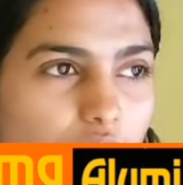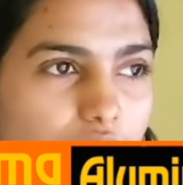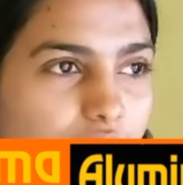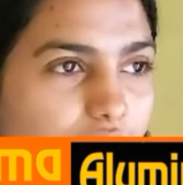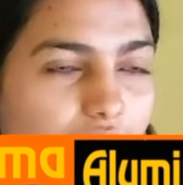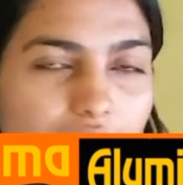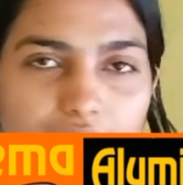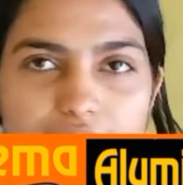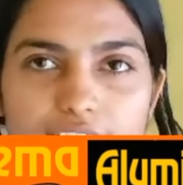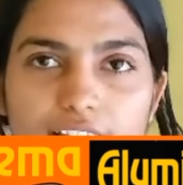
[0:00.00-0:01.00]
और
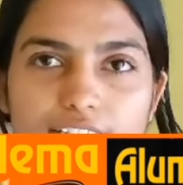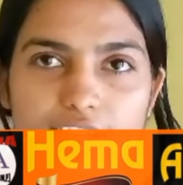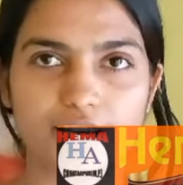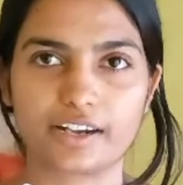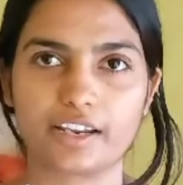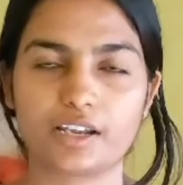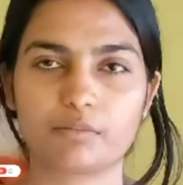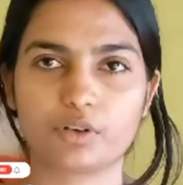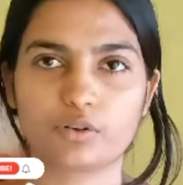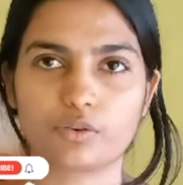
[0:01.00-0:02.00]
हर जगह जा रहे हैं
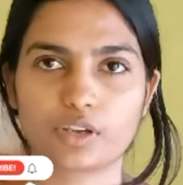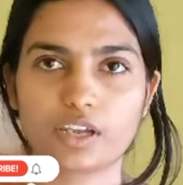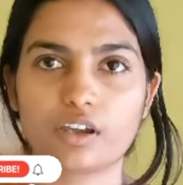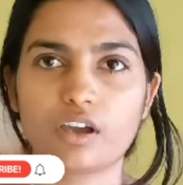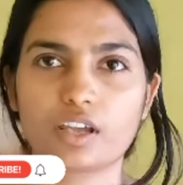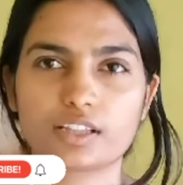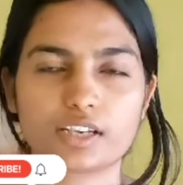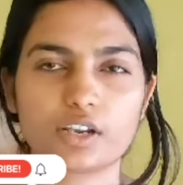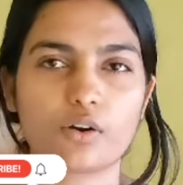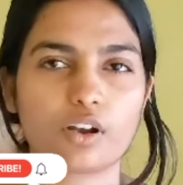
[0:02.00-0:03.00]
हम लोगों के
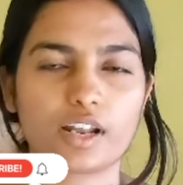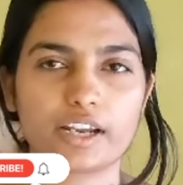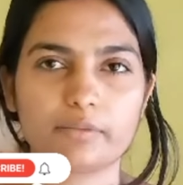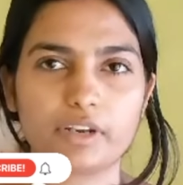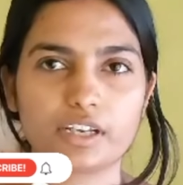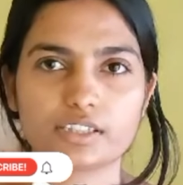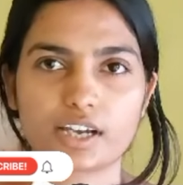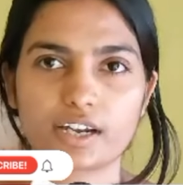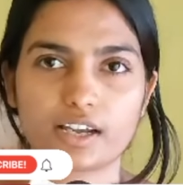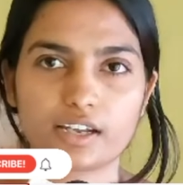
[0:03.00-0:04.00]
इतने ऑनलाइन भी नहीं
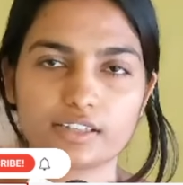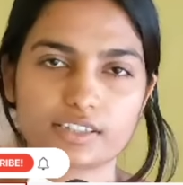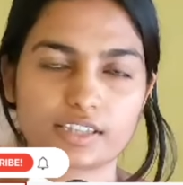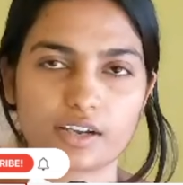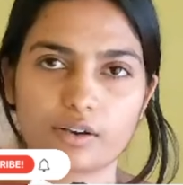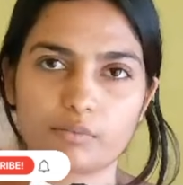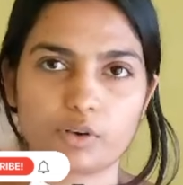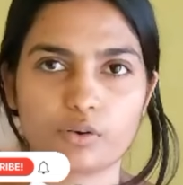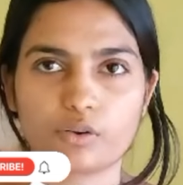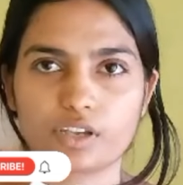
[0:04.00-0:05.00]
जाना है जितना हम
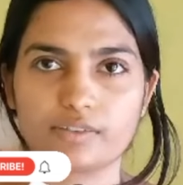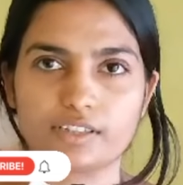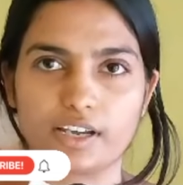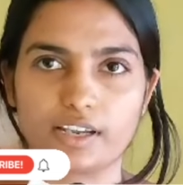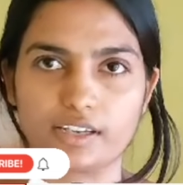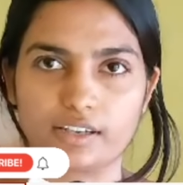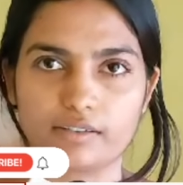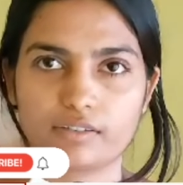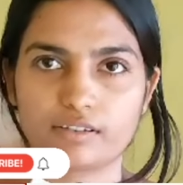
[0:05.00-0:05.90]
लोगों के जाएंगे